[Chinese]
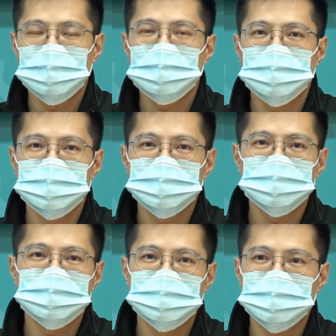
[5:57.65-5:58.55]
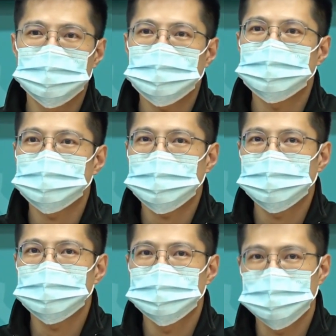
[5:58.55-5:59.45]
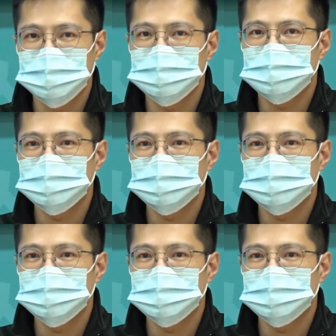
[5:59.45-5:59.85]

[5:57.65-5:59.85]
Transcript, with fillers: 于去承担这样一个责任，